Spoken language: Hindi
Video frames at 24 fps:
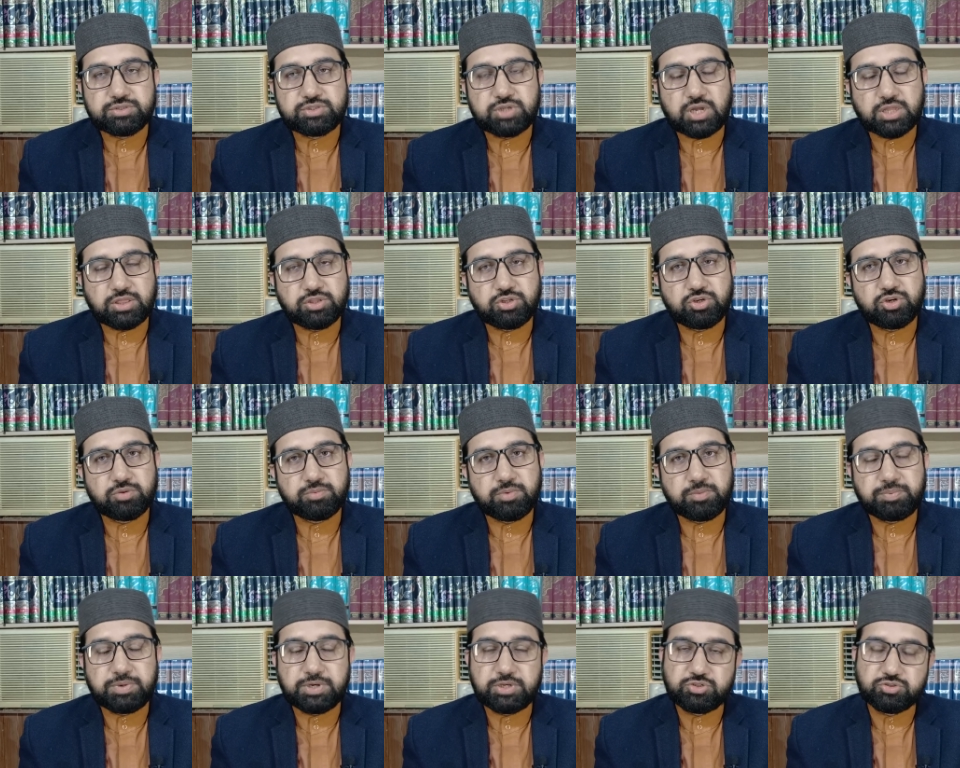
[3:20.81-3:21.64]
चंद दिनों
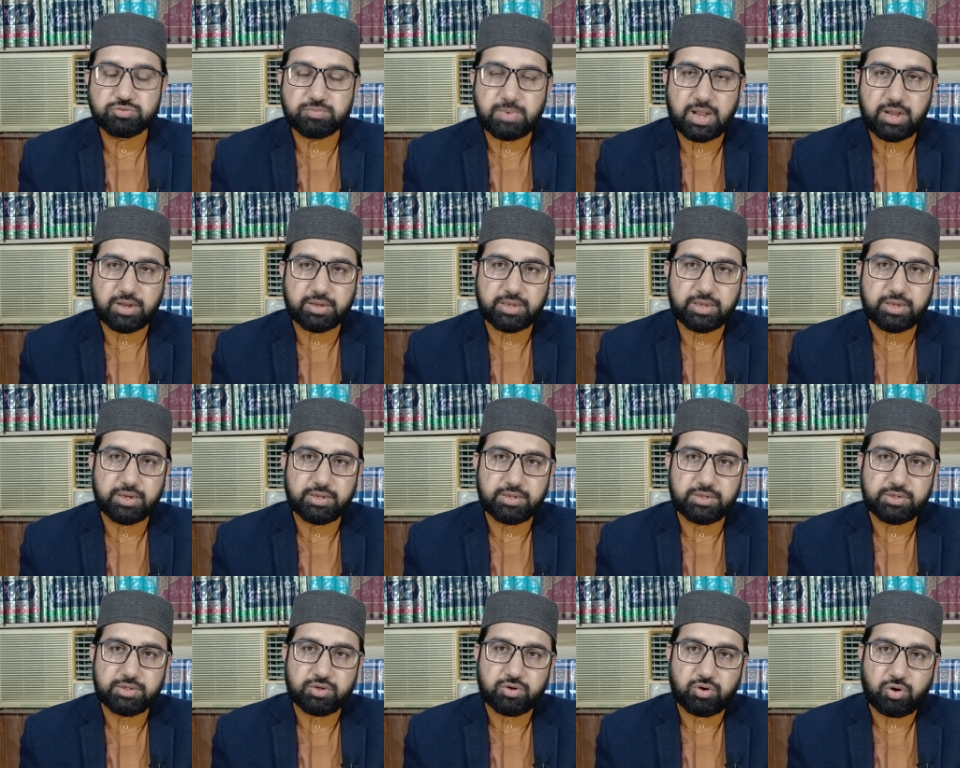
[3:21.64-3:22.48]
में फिर जुमा आ गया
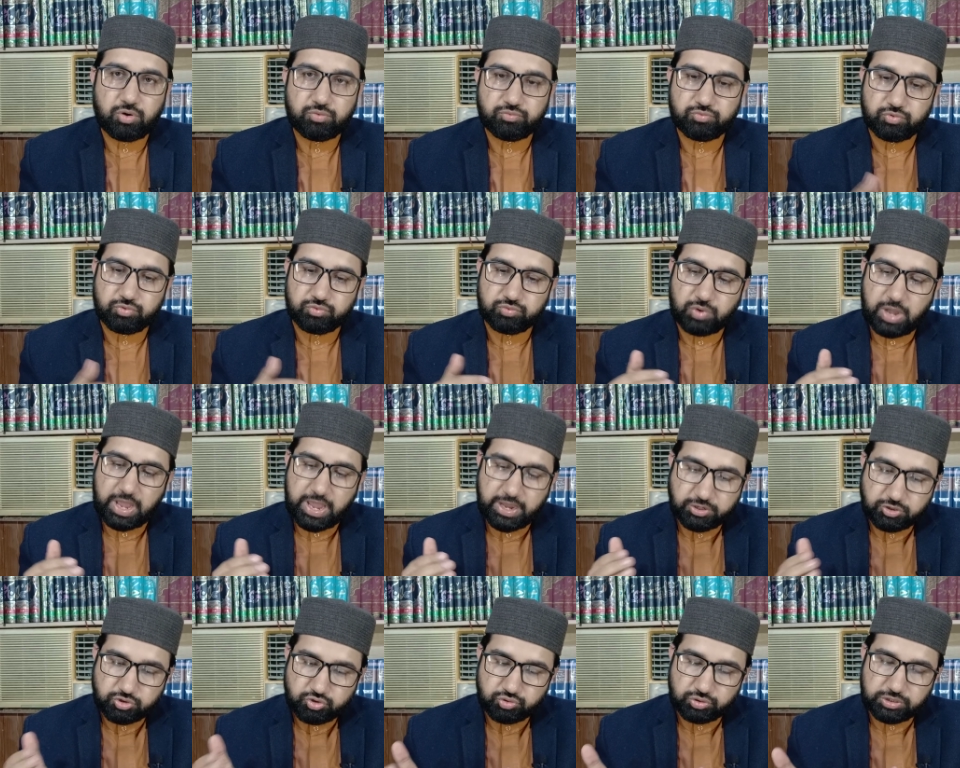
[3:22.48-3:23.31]
और वो
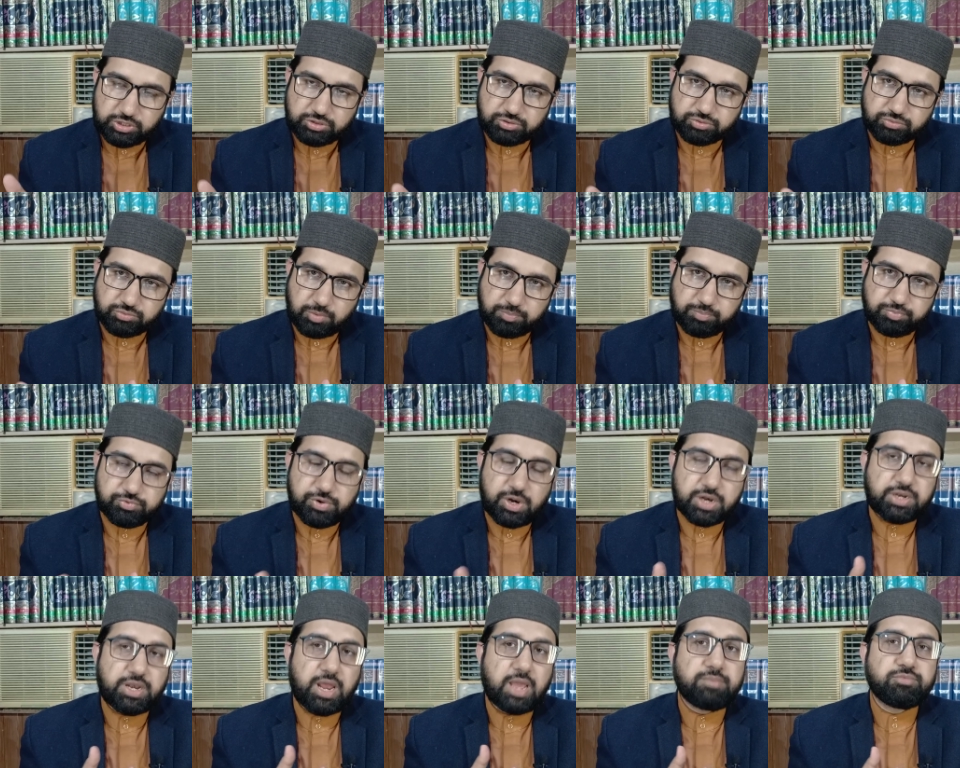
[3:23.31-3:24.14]
एक्चुअली तो वो
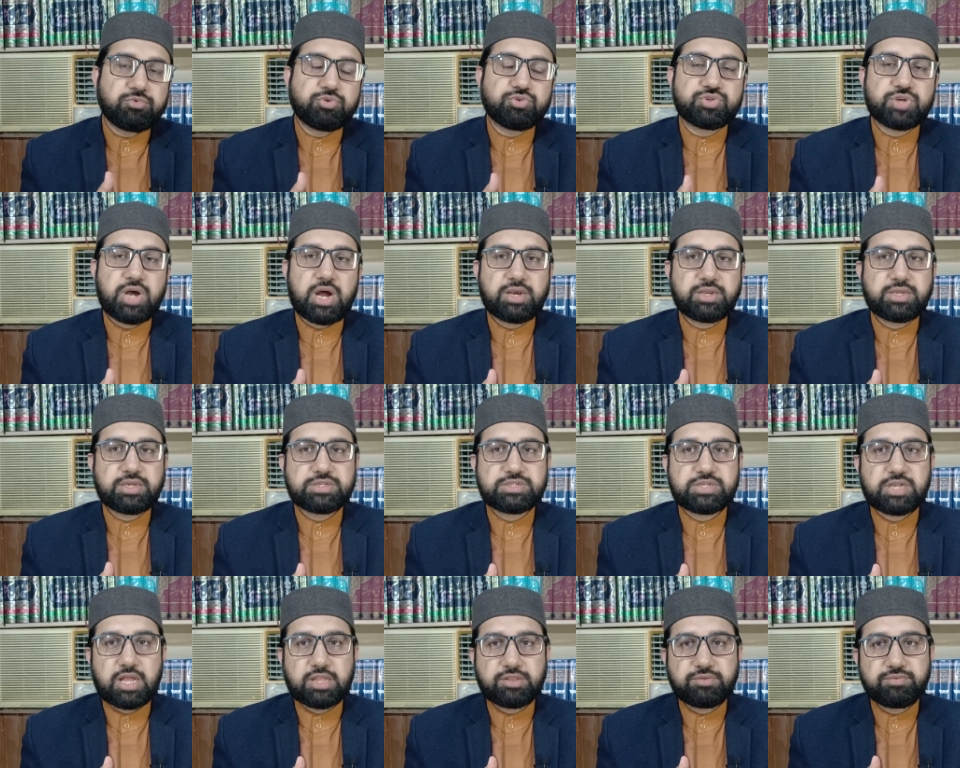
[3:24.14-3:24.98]
पूरा टाइम गुजार के
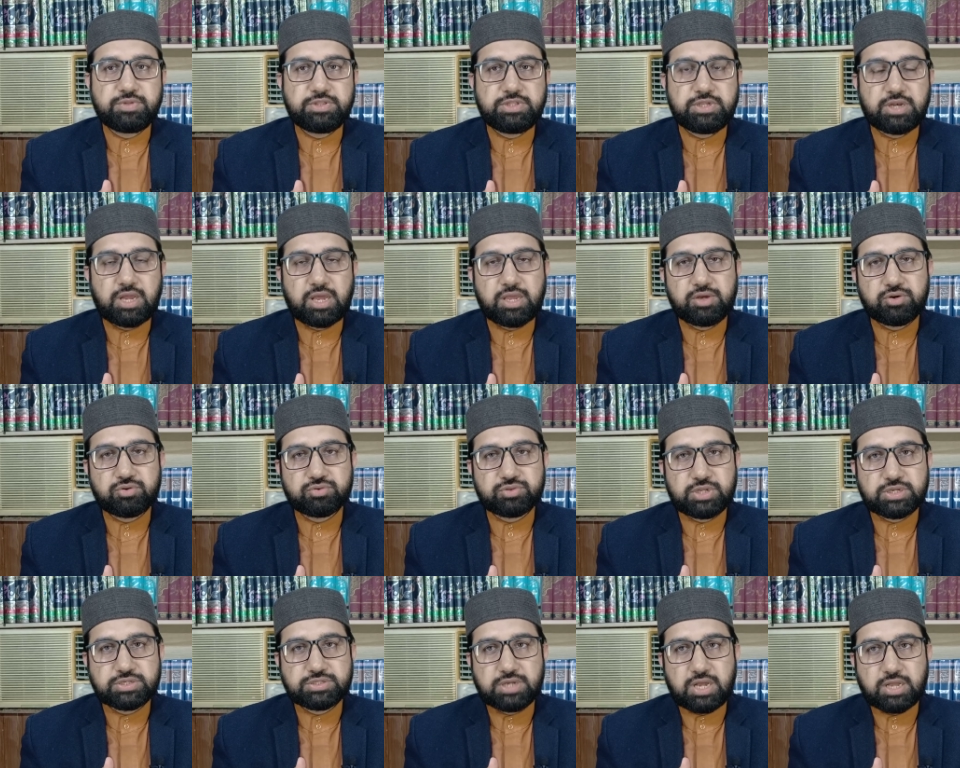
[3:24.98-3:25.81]
सातवें दिन आया
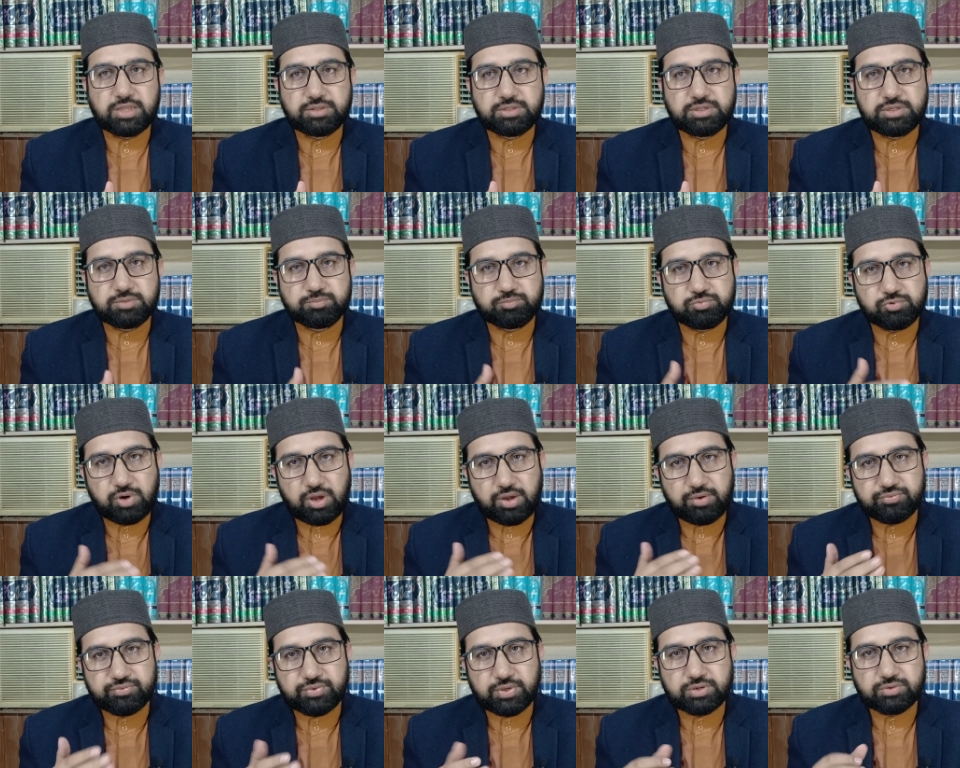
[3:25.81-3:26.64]
होता है सात दिन पूरा
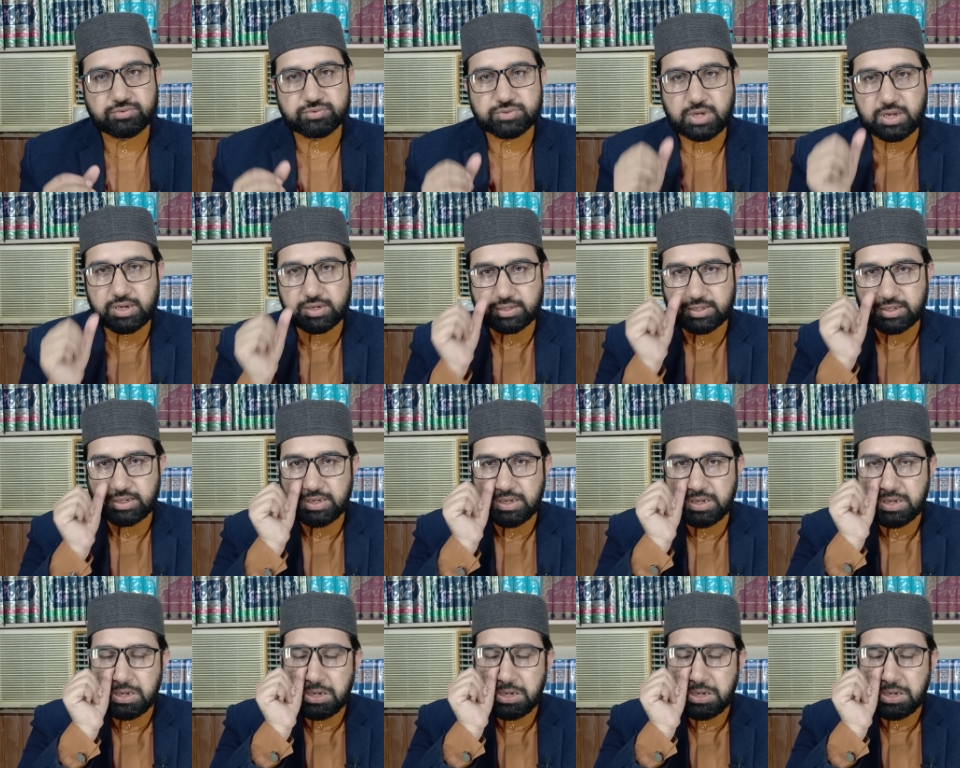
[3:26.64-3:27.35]
हफ्ता गुजार के